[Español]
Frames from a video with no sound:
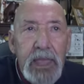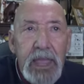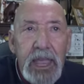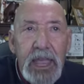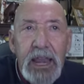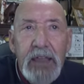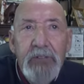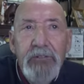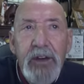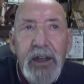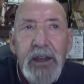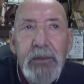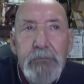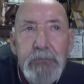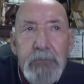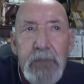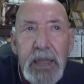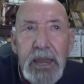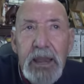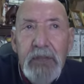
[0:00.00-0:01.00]
El
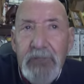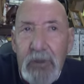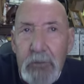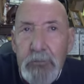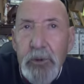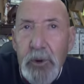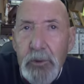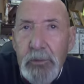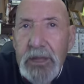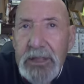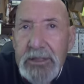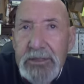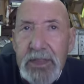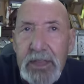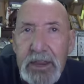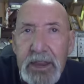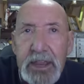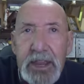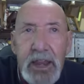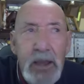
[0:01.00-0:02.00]
afán, el afán por
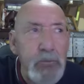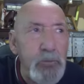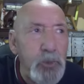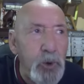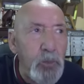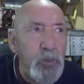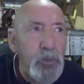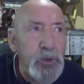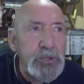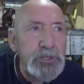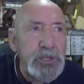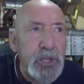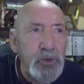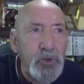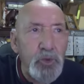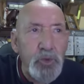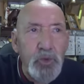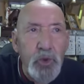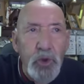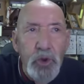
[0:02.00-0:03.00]
mantener el propio
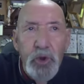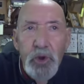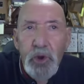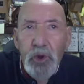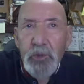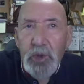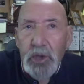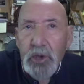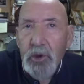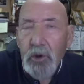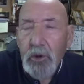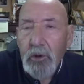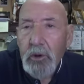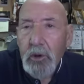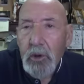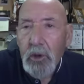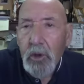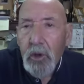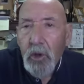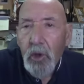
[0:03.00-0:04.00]
estatuto económico
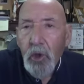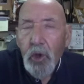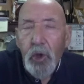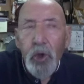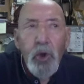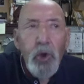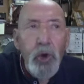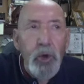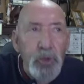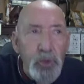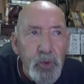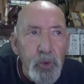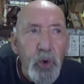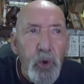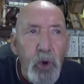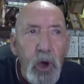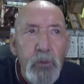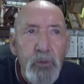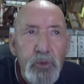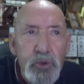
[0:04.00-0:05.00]

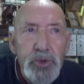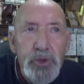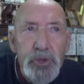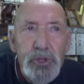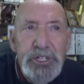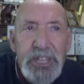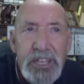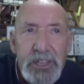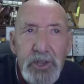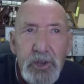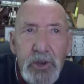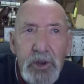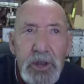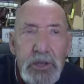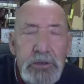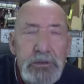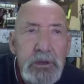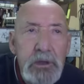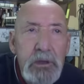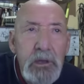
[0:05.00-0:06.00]
condujo a muchos
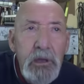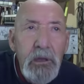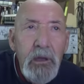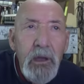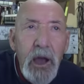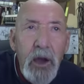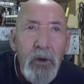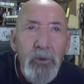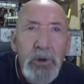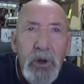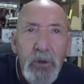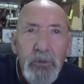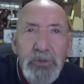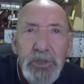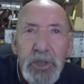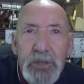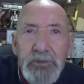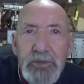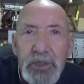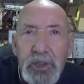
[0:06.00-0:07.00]
señores a un
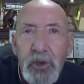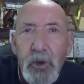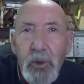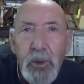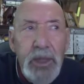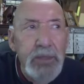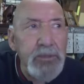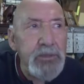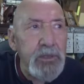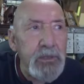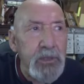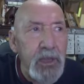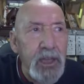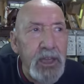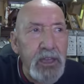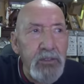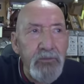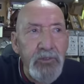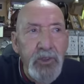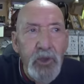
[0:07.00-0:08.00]
auténtico
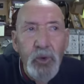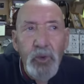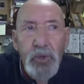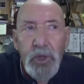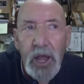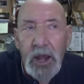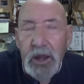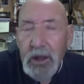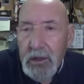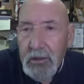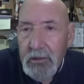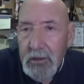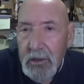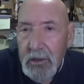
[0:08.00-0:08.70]
bandidaje feudal